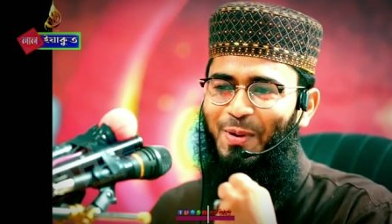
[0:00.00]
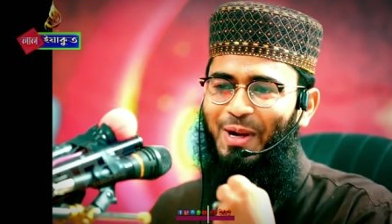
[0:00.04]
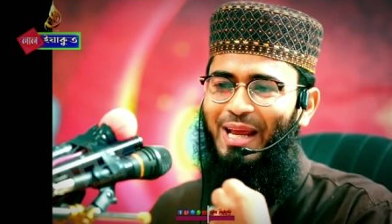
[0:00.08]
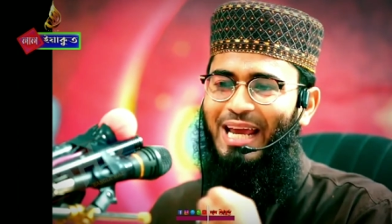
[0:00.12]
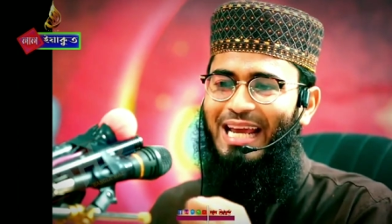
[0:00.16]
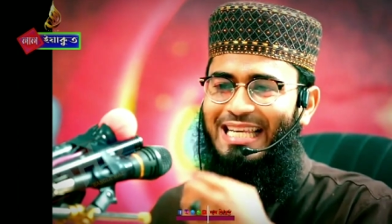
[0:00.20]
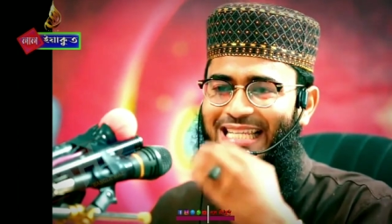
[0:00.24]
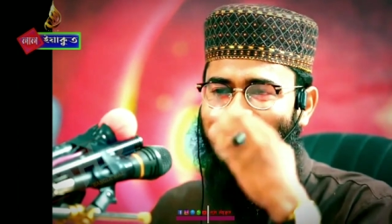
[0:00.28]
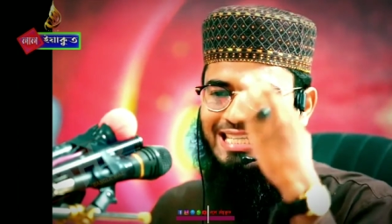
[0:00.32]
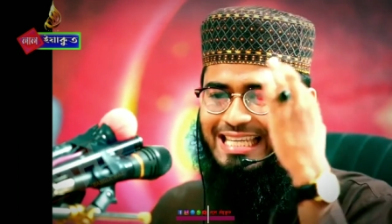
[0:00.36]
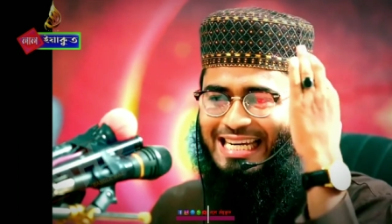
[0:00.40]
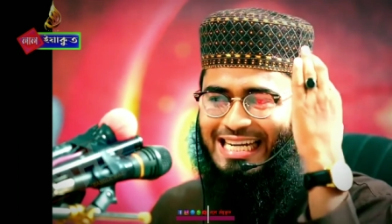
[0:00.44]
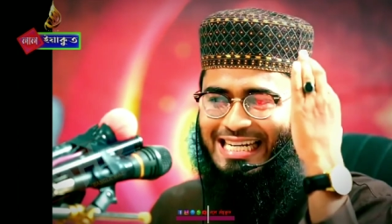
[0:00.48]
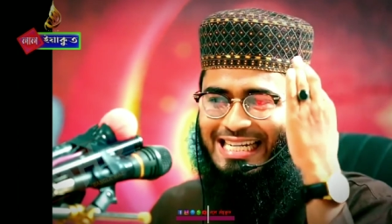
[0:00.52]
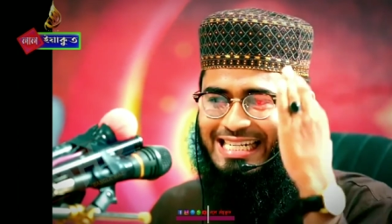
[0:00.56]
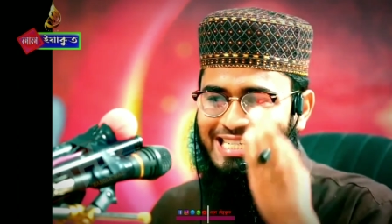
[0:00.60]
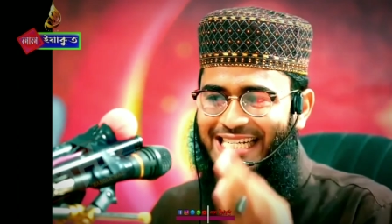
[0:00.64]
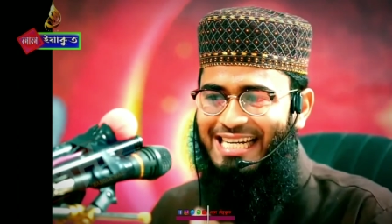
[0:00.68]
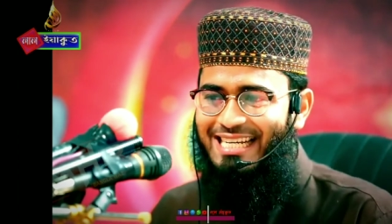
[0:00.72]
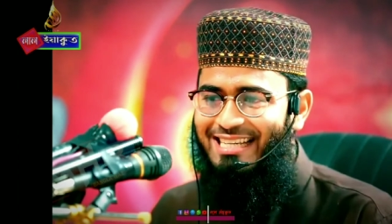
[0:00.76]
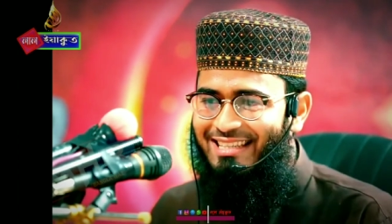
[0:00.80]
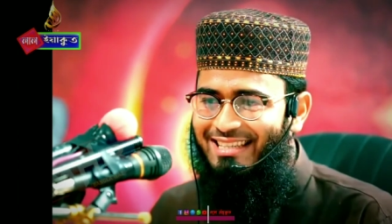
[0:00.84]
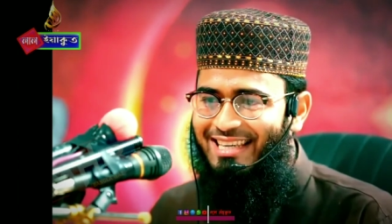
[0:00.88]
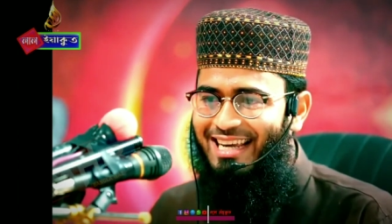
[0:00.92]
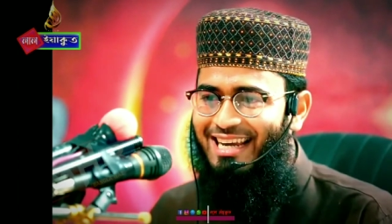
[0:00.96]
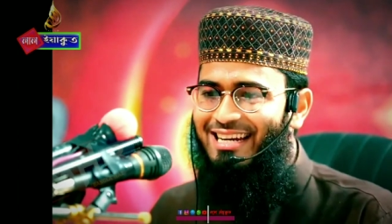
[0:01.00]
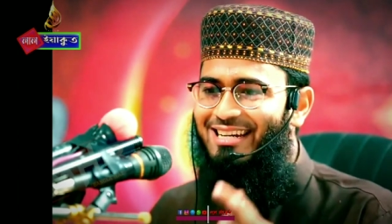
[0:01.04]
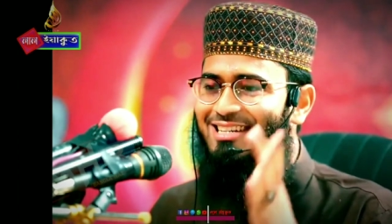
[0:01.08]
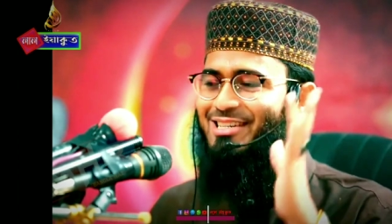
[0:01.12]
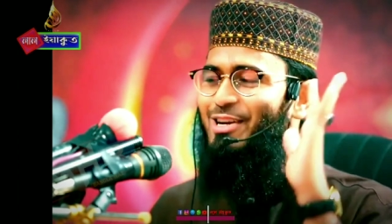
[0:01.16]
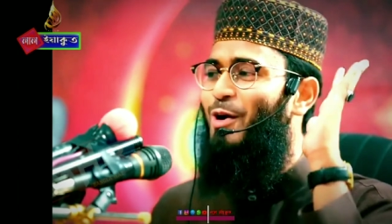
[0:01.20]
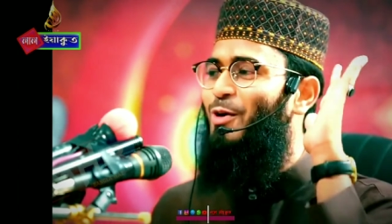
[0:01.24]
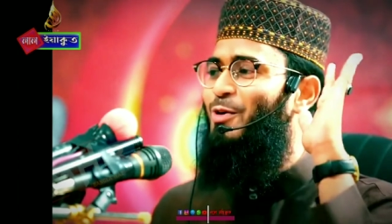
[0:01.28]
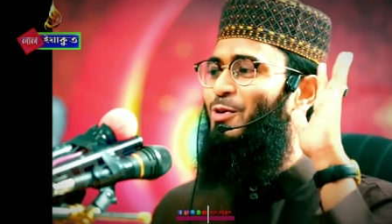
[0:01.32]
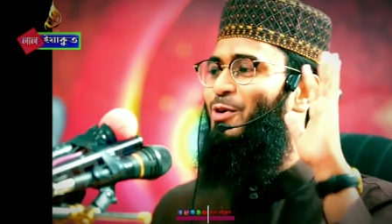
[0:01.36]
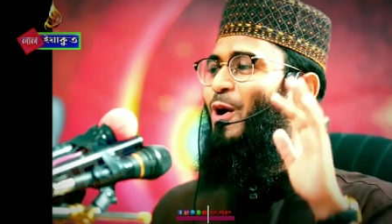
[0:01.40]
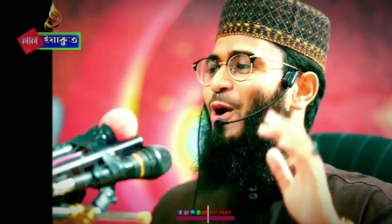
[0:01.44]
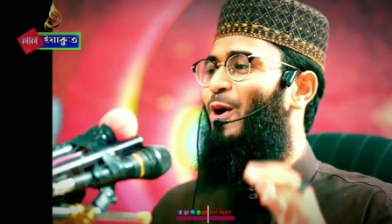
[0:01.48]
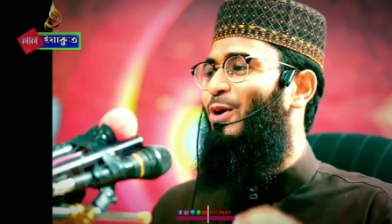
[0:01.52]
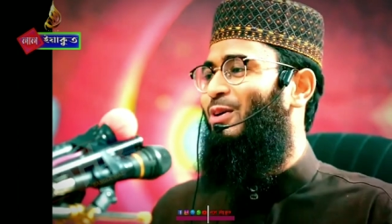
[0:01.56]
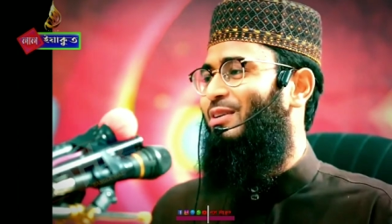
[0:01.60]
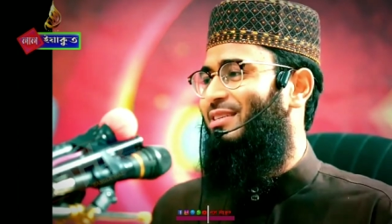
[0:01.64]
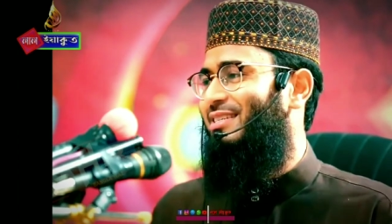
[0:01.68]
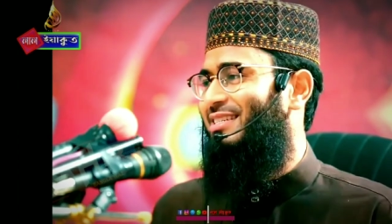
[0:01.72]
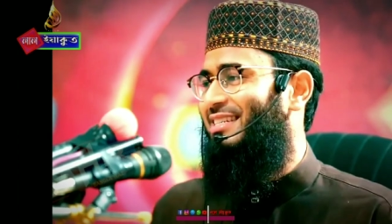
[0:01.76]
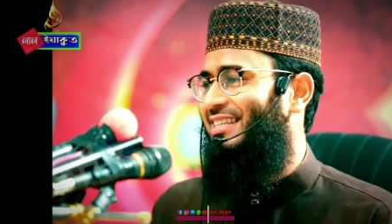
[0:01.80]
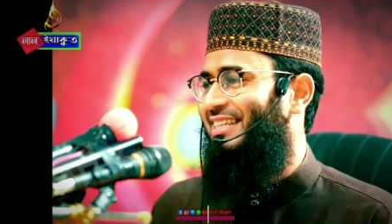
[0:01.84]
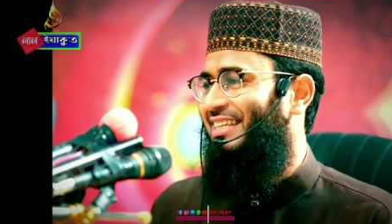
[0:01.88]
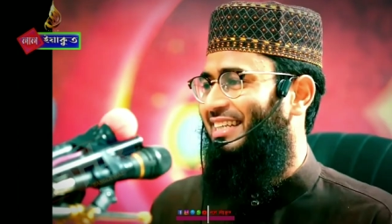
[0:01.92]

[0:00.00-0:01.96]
করে ইজ হি ডিসেন্ট আর নট